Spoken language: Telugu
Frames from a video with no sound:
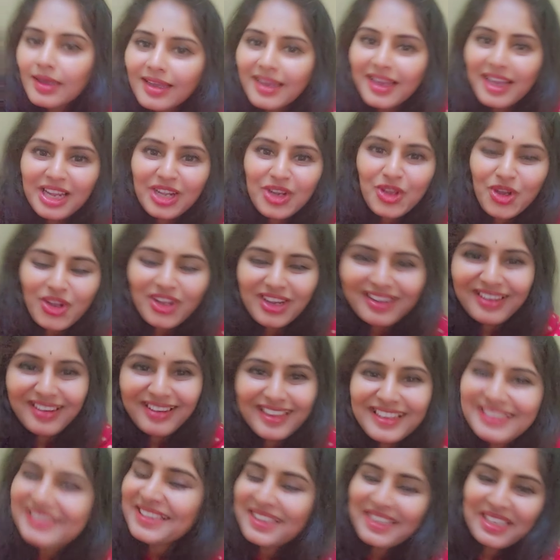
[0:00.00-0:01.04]
హలో ఆల్
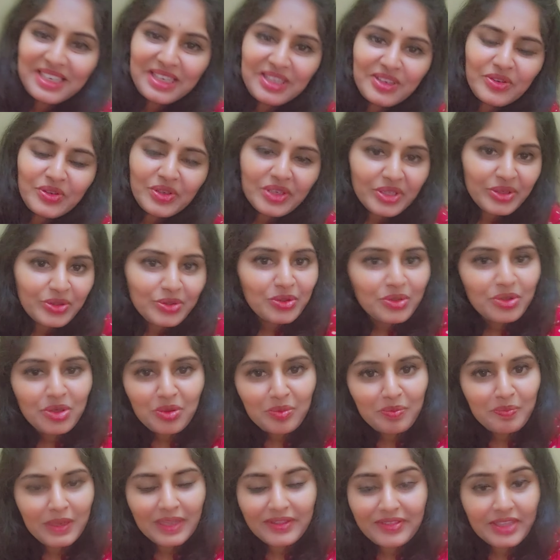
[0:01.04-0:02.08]
అందరు ఎట్లున్నారు ఓ
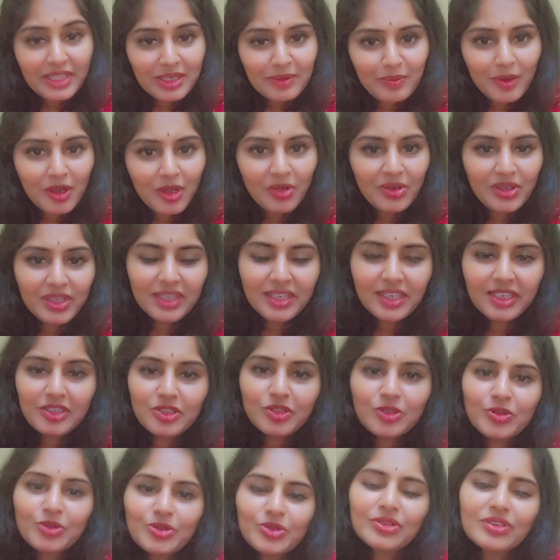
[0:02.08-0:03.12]
అందరు బాగున్నారు
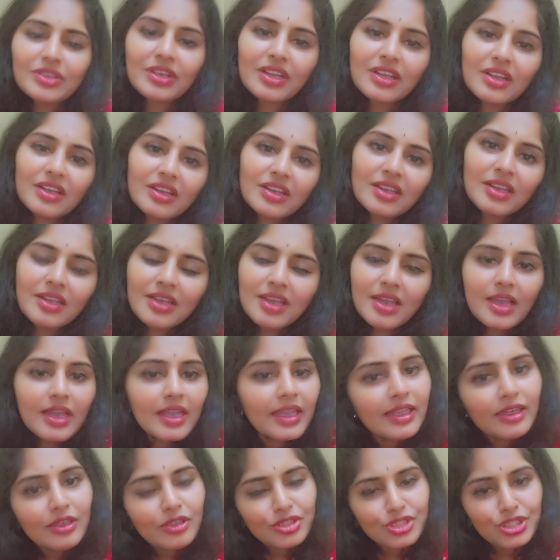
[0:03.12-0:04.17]
అనుకుంటున్నా
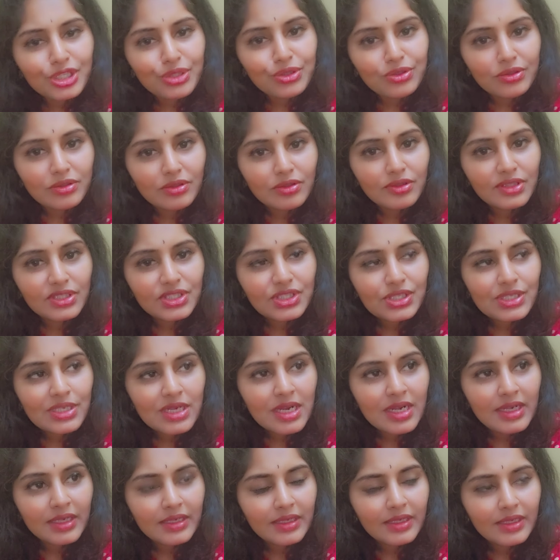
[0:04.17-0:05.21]
ఈరోజు ఎందుకు వచ్చిన
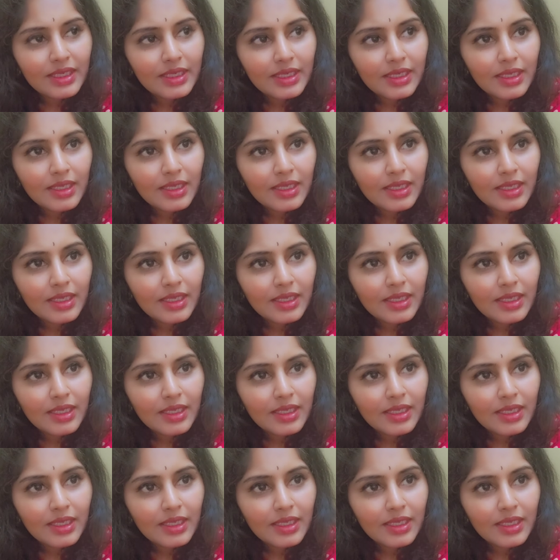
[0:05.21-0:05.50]
అంటే